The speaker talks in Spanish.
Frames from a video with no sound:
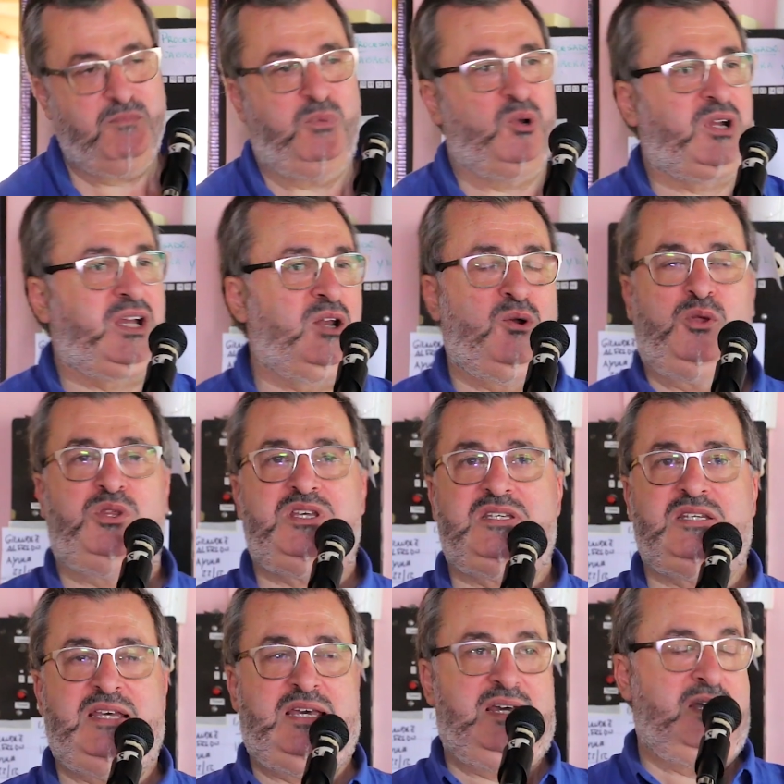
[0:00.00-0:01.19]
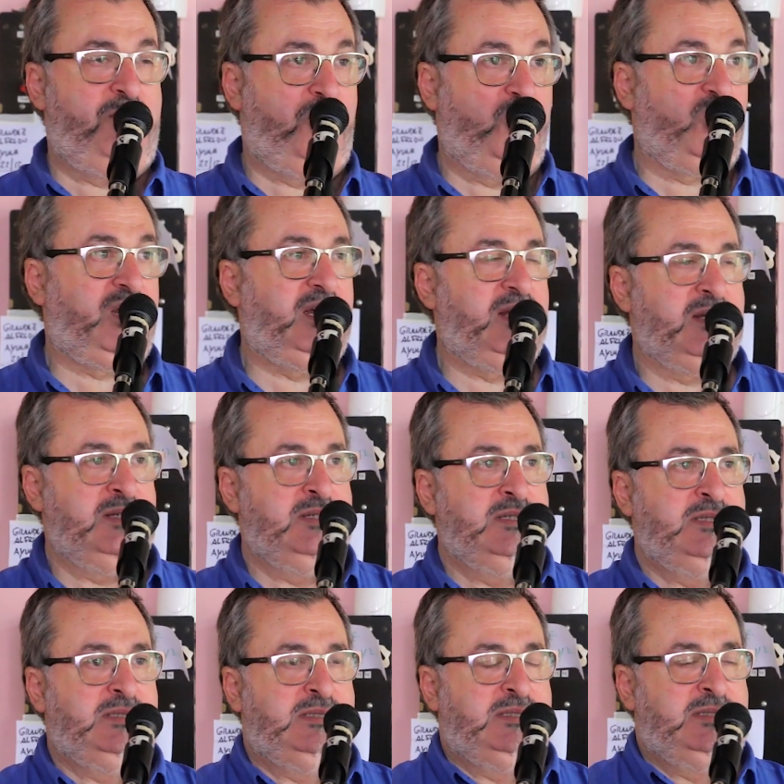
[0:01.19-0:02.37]
porque no lo desee, es porque
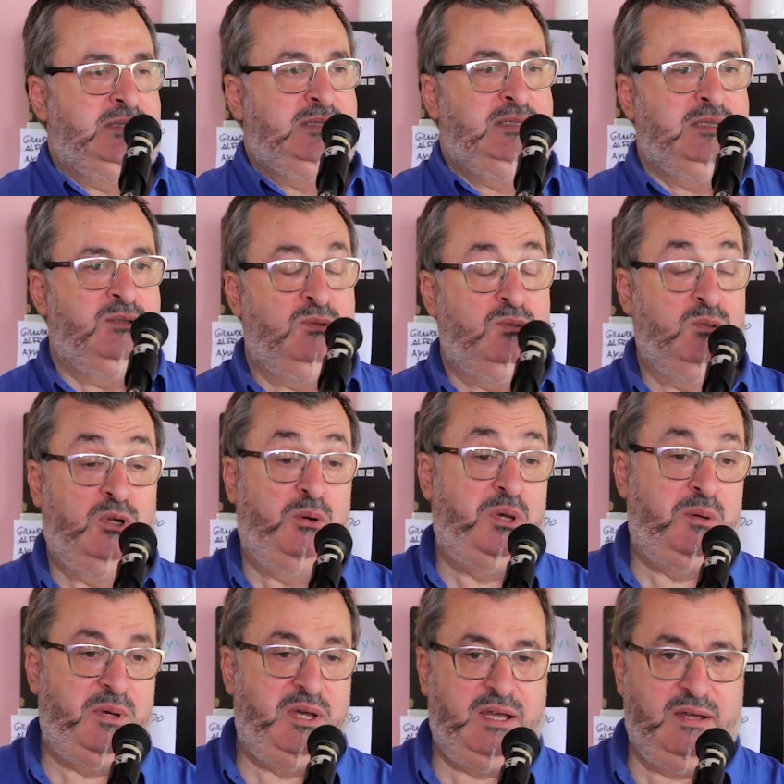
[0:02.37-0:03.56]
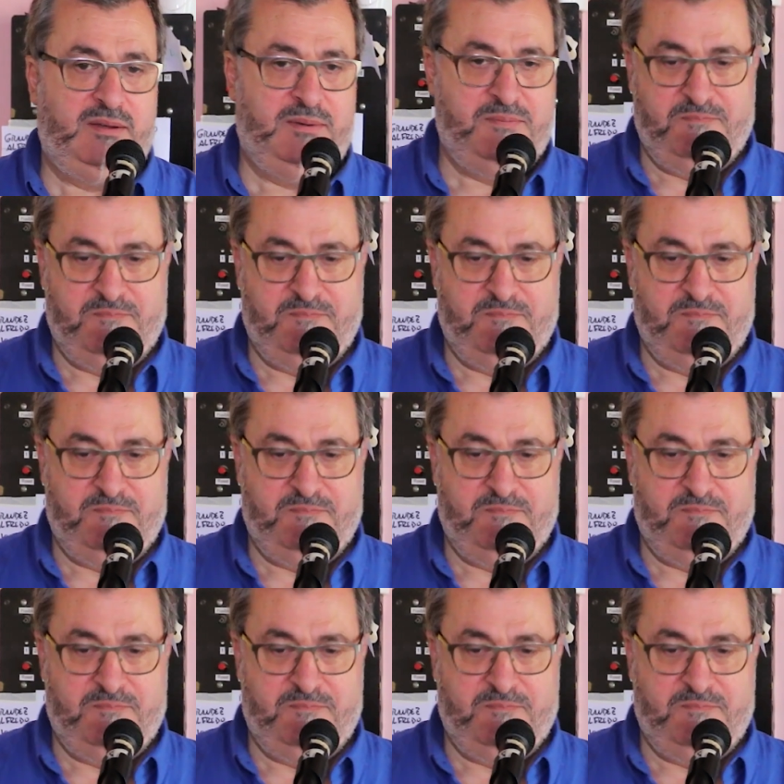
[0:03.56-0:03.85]
uno vive